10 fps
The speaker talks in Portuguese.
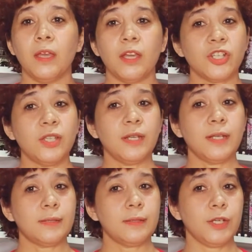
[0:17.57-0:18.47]
Eu achei
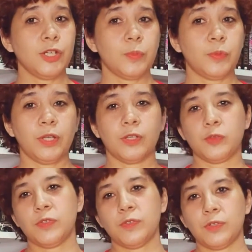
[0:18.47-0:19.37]
interessante porque os
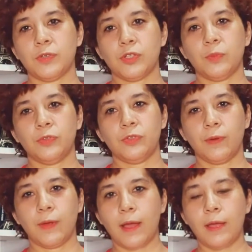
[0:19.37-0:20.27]
meus filhos gostam muito de
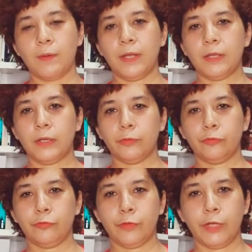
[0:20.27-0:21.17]
jogar, eu ainda não
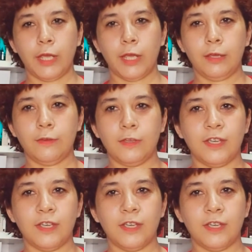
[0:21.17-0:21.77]
fiquei,